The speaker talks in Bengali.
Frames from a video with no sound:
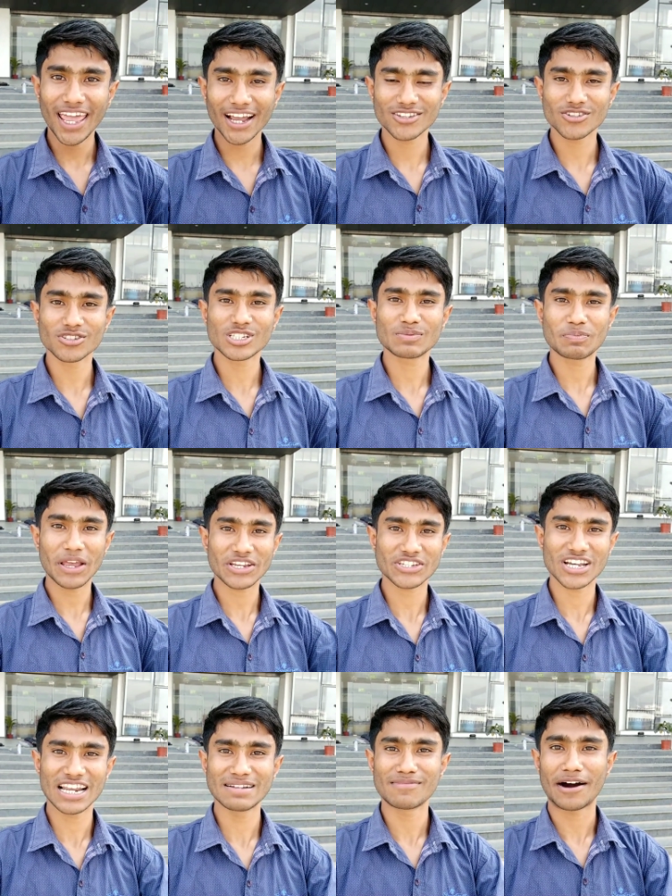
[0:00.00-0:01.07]
একজন
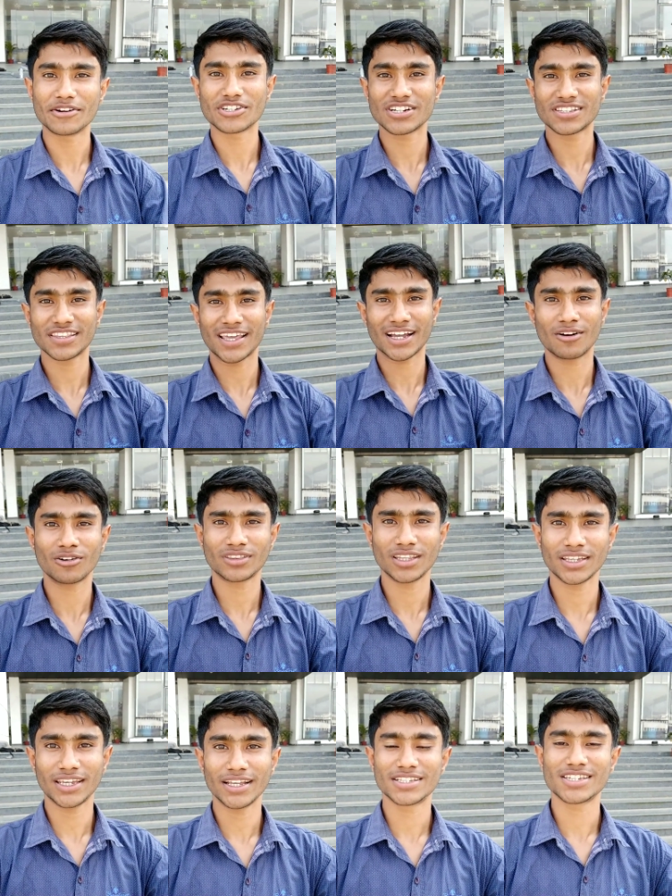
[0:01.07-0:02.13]
স্পেশাল মানুষের সাথে দেখা করতে
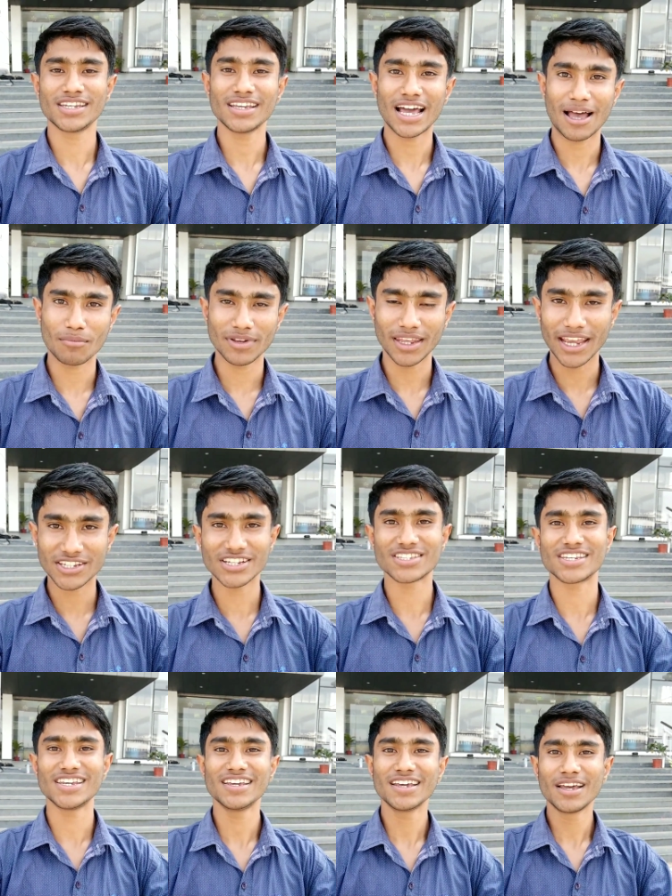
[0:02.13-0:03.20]
গিয়েছি আমি
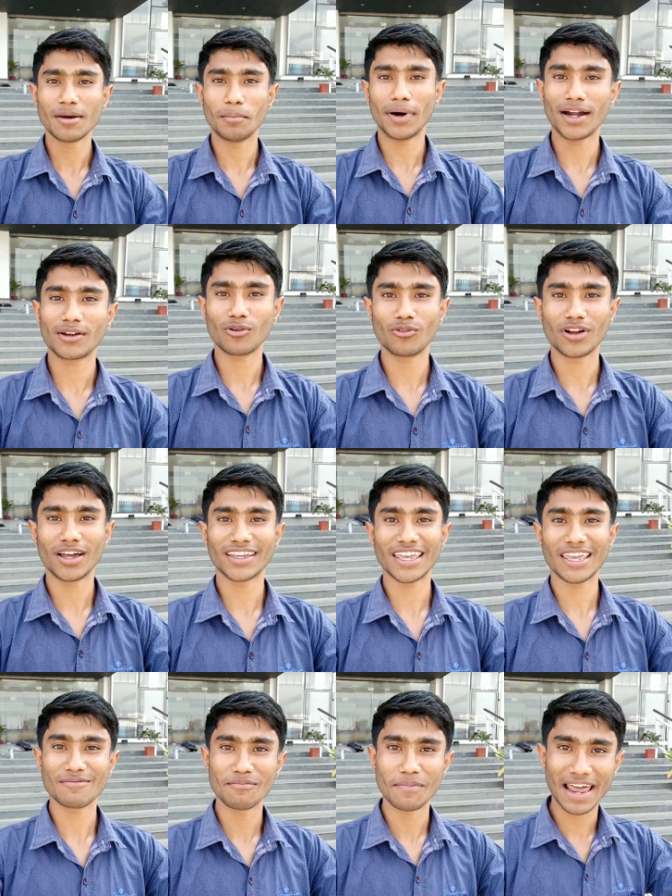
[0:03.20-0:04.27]
এসেছি বাট
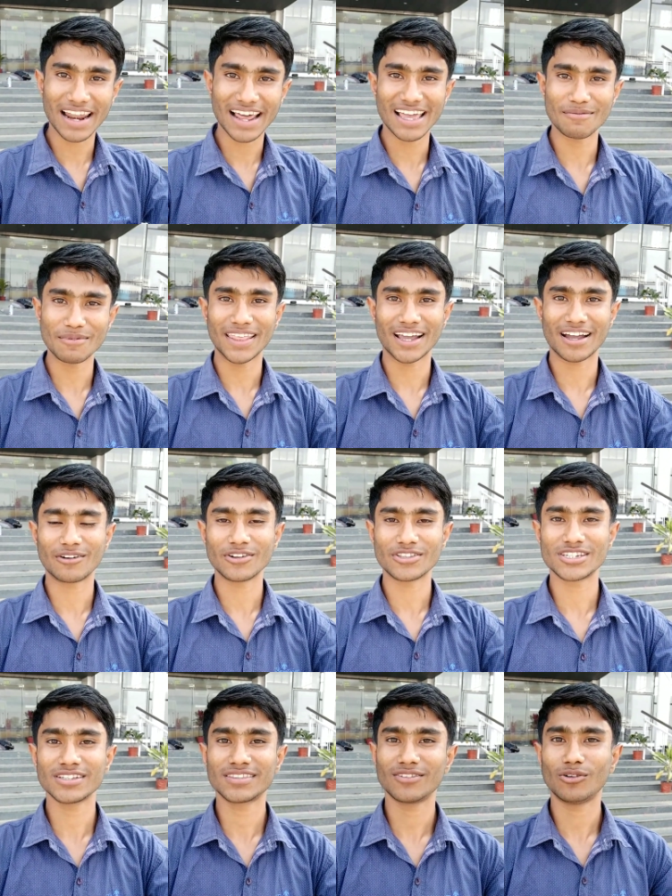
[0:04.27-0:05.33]
ওনাকে মেলায় আমি দেখা
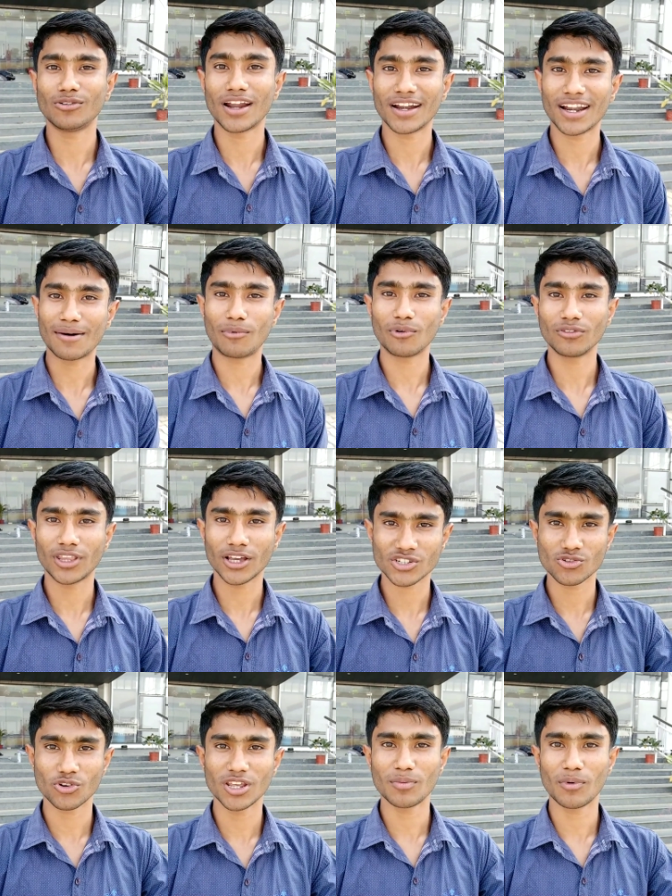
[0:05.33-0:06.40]
করেছি ওনার নাম হলো দ্য
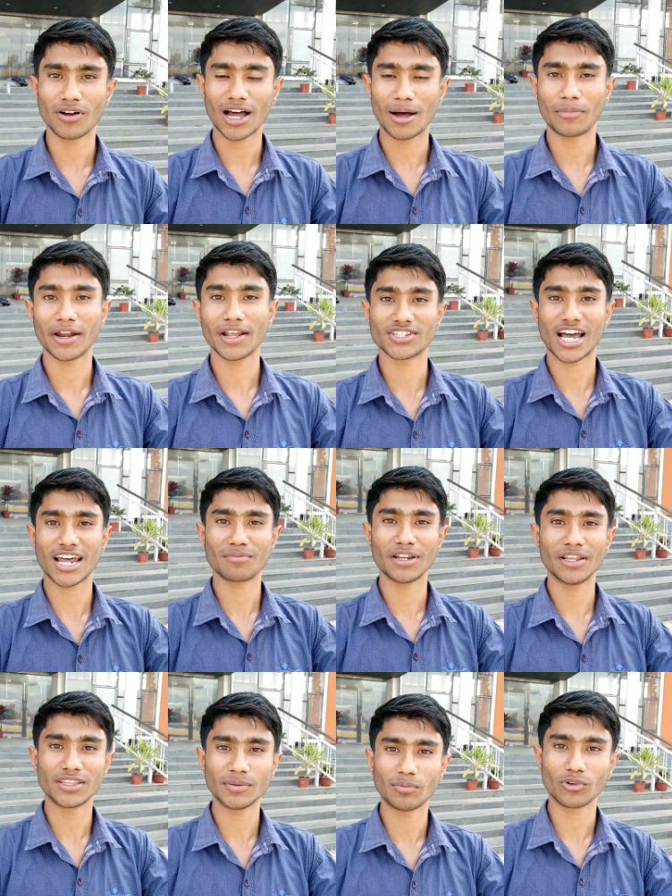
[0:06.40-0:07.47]
স্টোরি বং আপনারা জানবেন
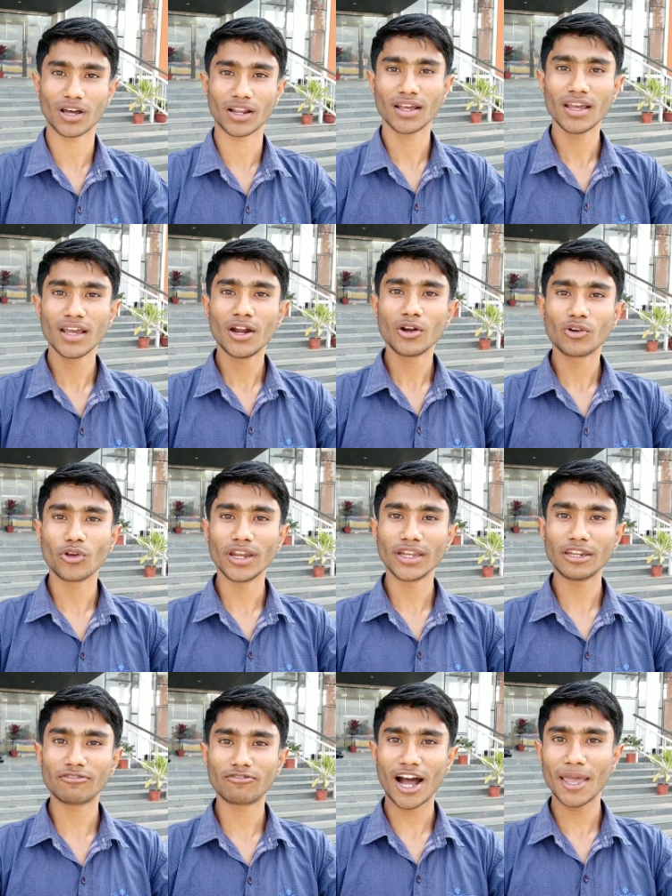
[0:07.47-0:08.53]
ত্রিপুরার
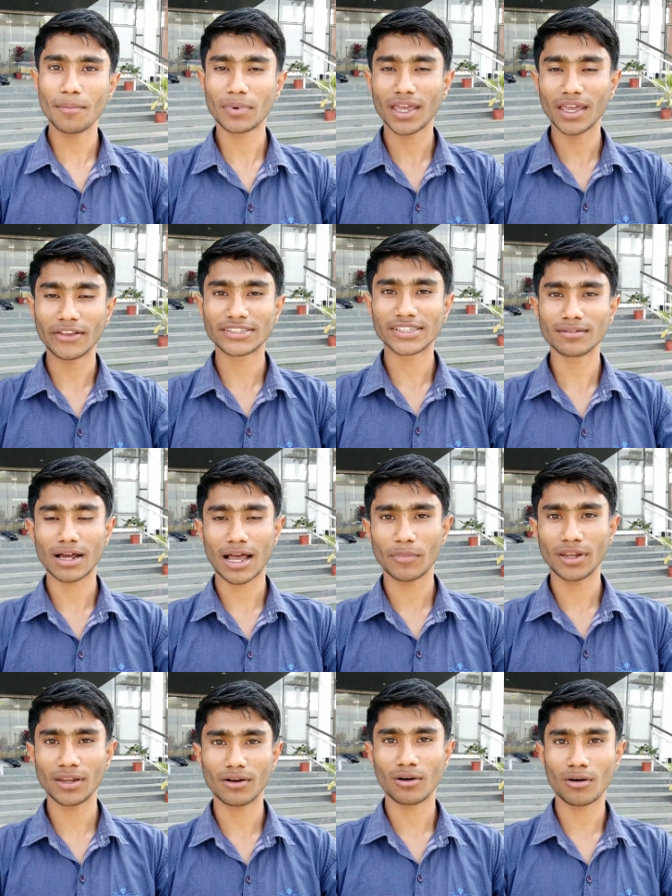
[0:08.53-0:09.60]
টোয়েন্টি ফাইভ কে রিসেন্ট
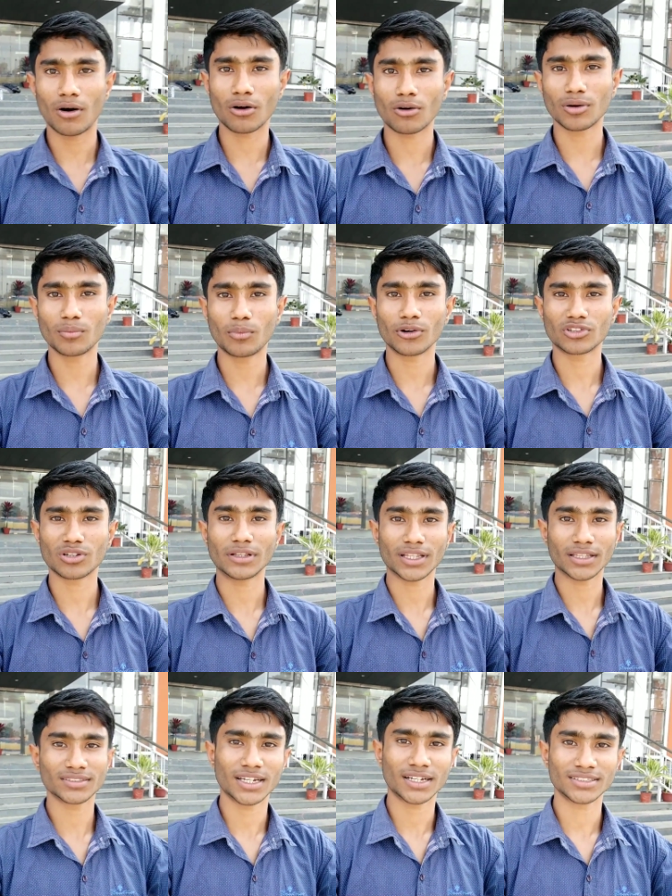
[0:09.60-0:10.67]
আমি এখন বর্তমানে
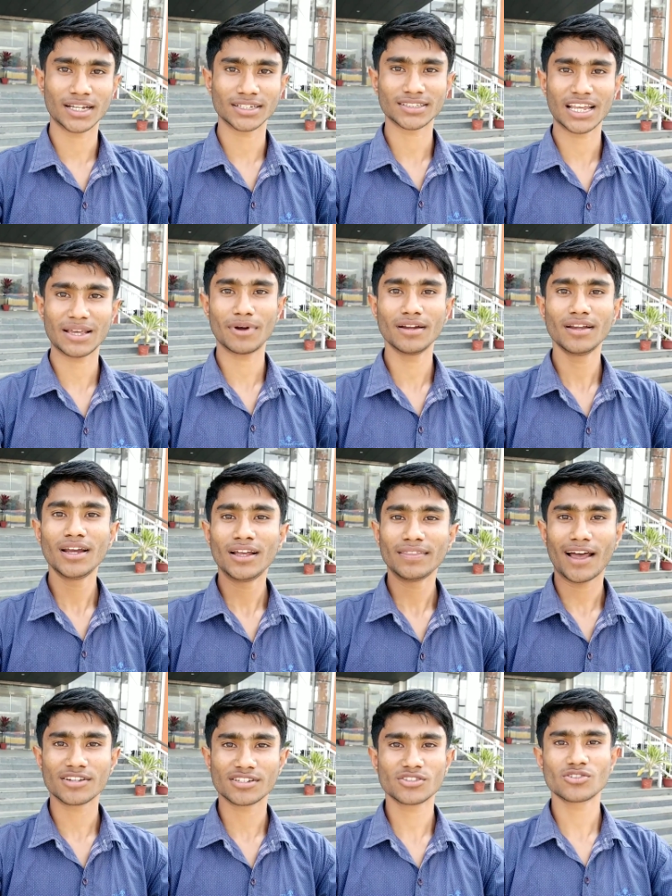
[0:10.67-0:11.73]
তার সাবস্ক্রাইবার
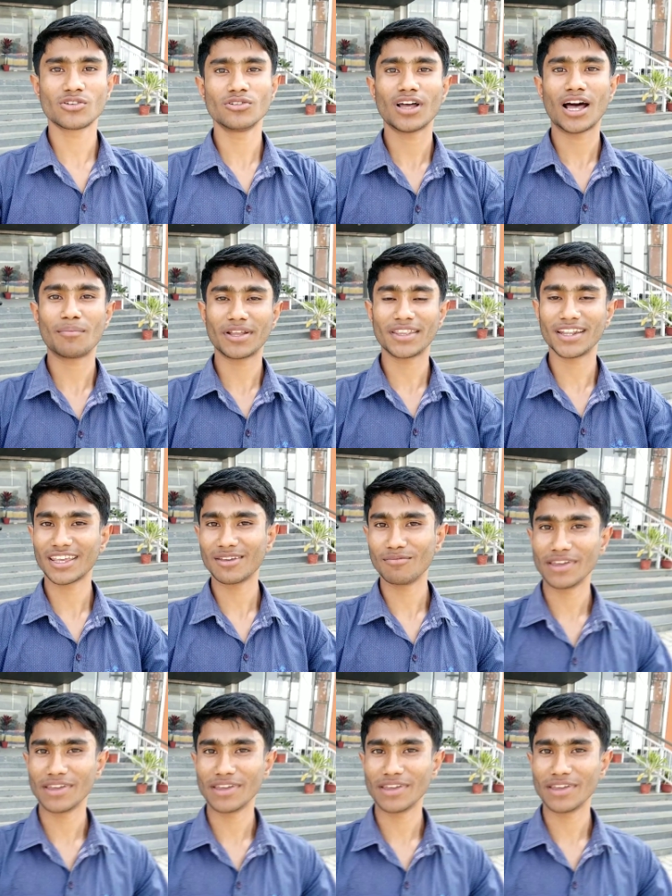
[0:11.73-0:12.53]
তার সাথে চলুন আপনাদেরকে